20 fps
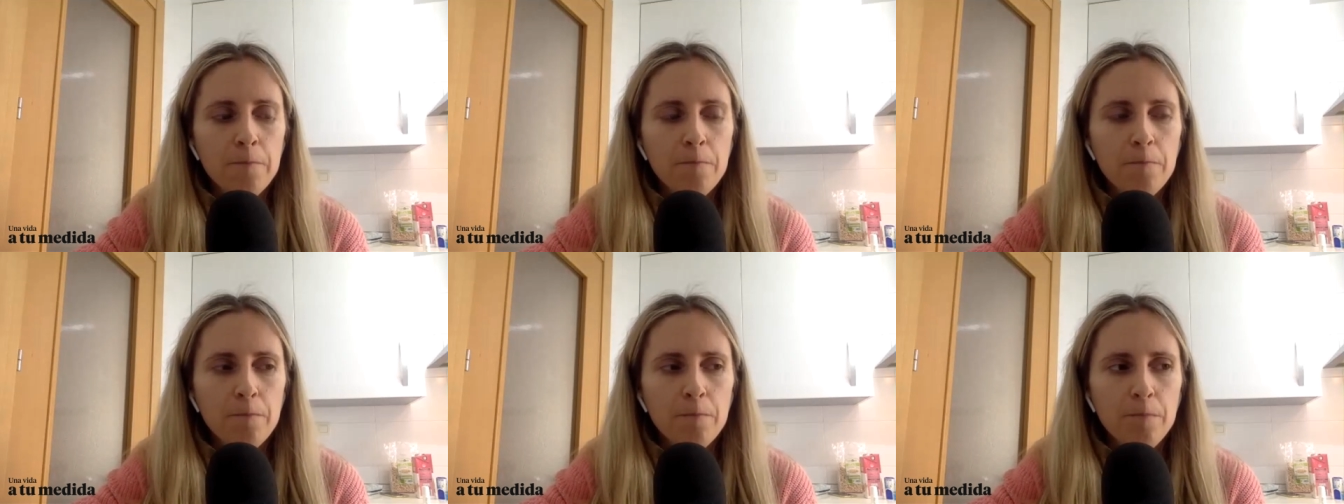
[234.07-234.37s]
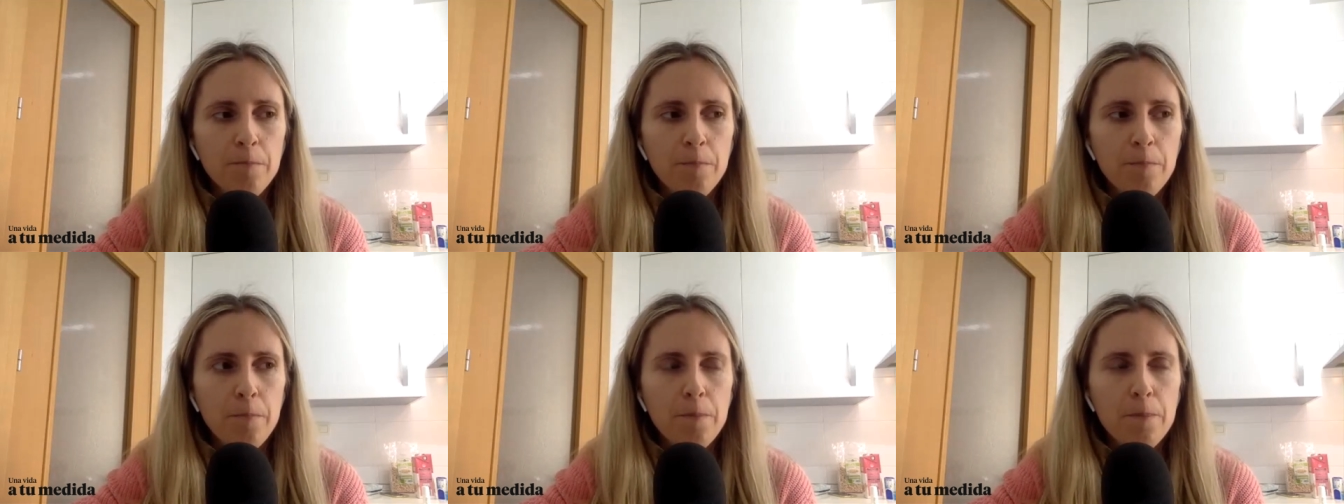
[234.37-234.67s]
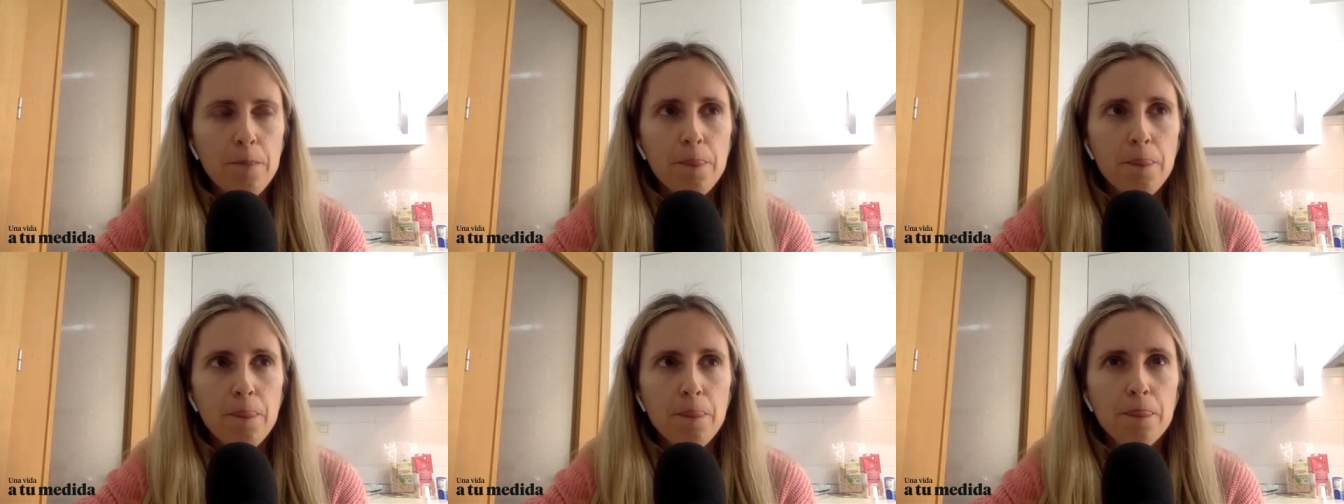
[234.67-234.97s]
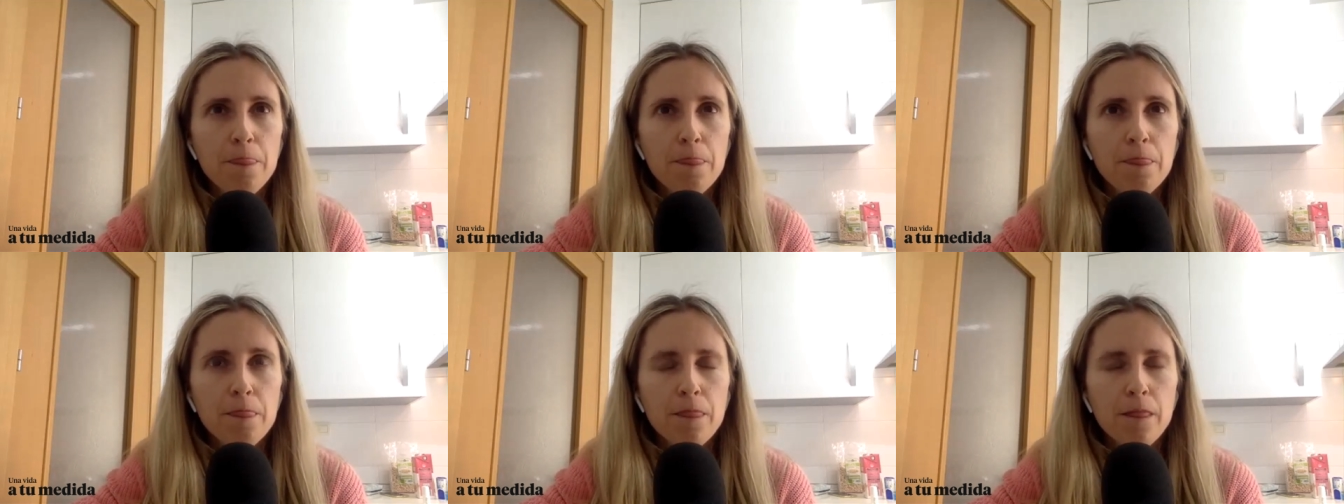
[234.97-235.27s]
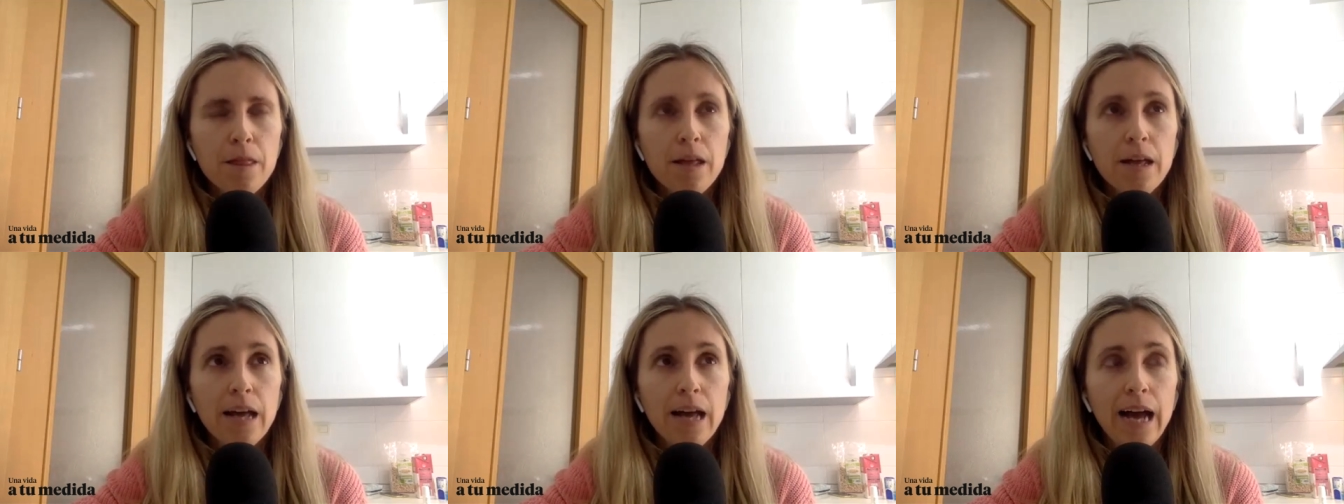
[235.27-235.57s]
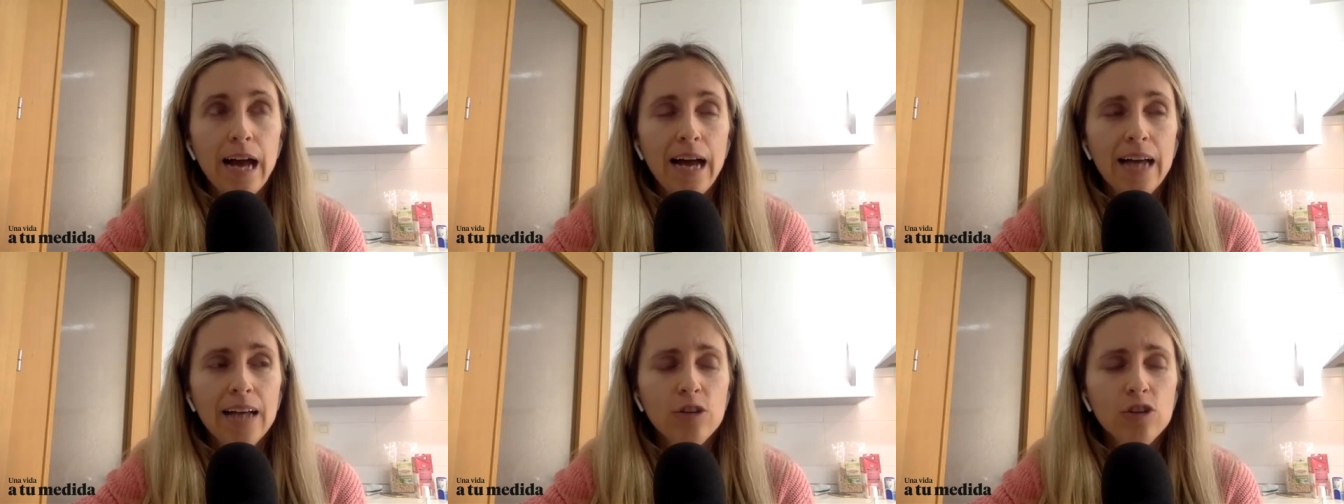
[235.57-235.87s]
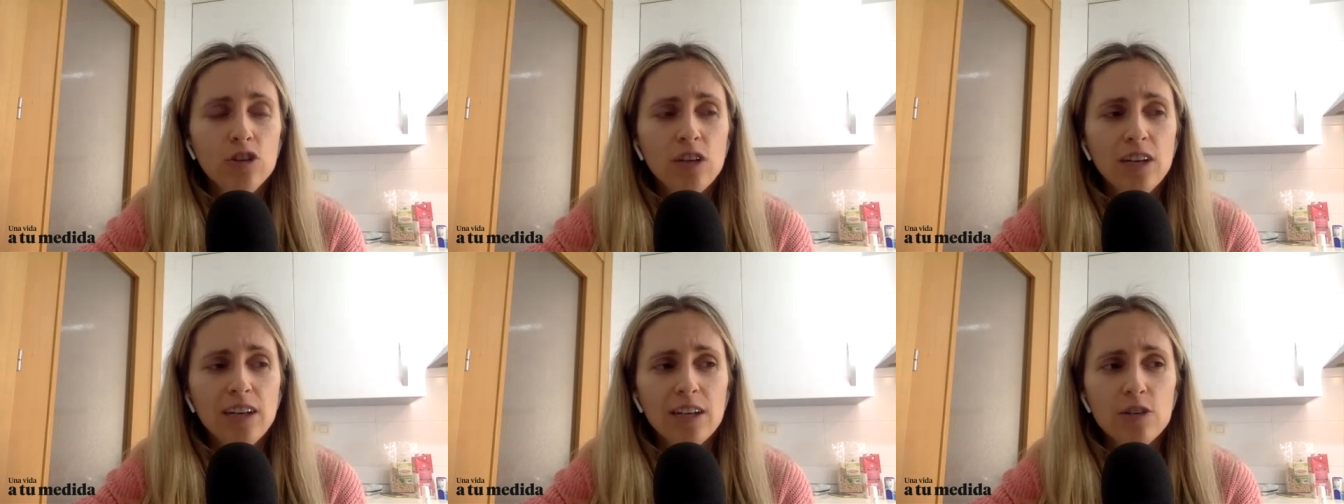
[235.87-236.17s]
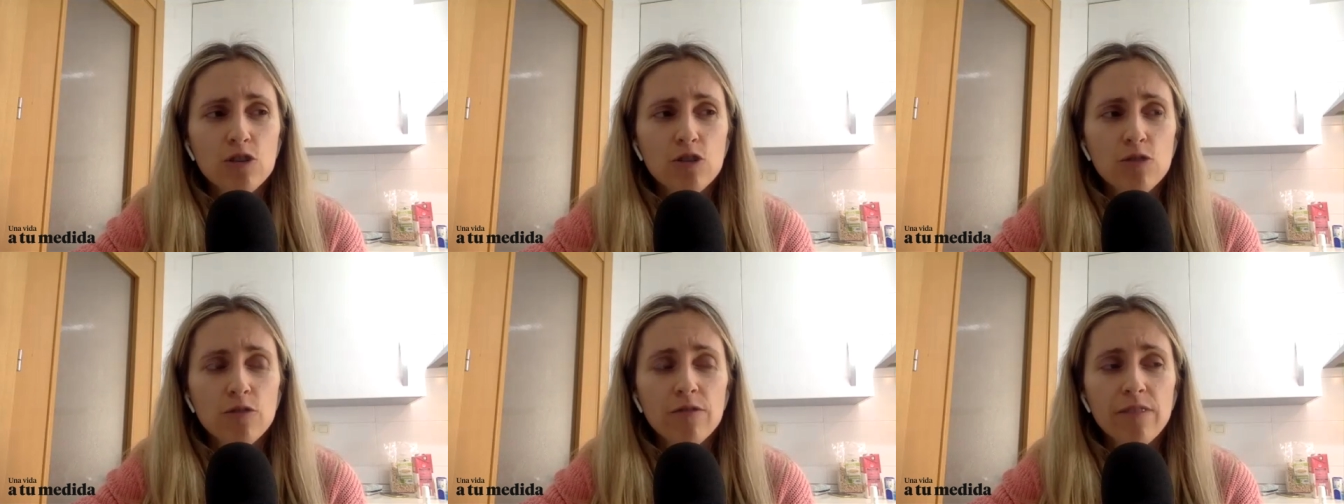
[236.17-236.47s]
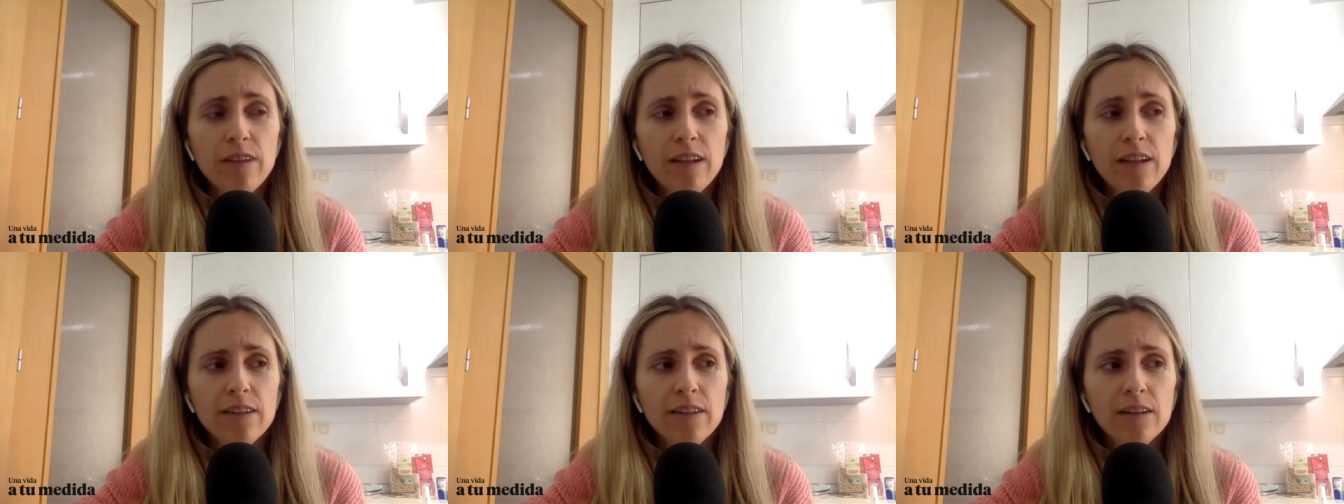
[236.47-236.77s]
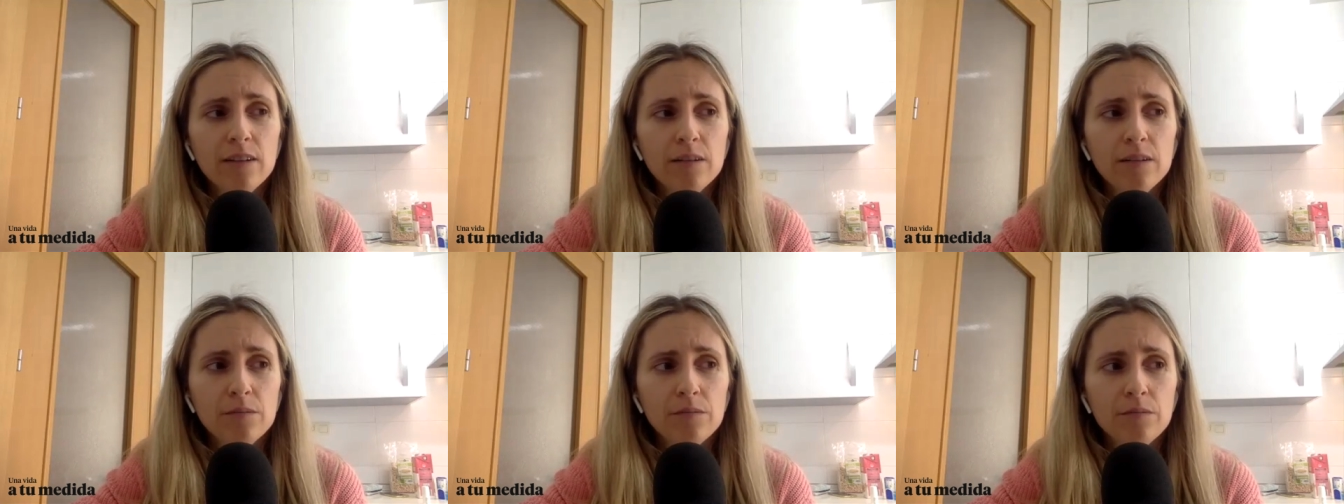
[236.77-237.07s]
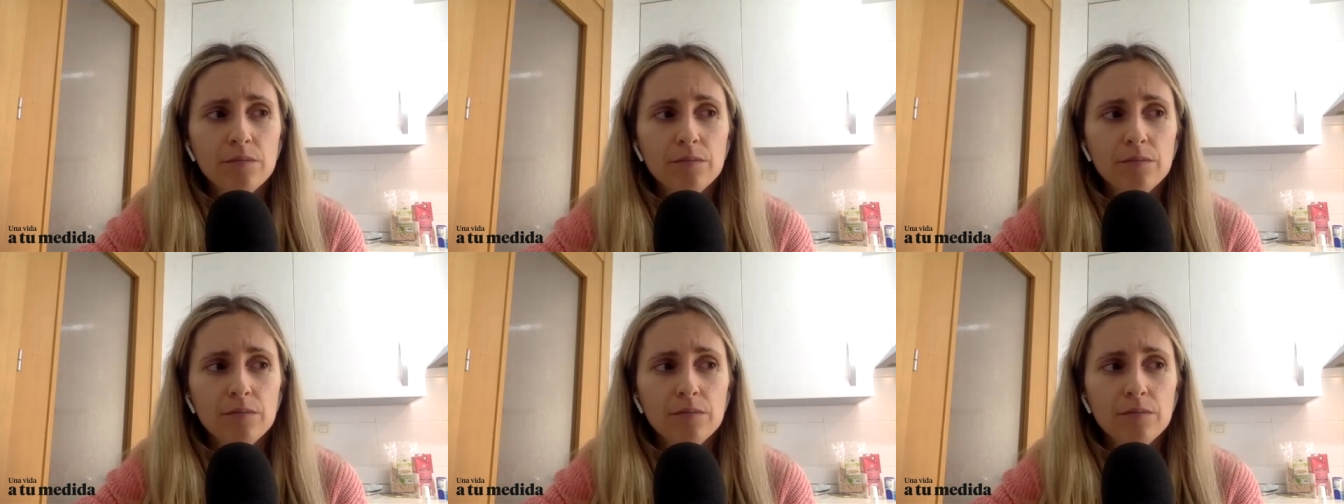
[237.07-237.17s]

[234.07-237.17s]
Mm, hay cosas que he hecho en falta,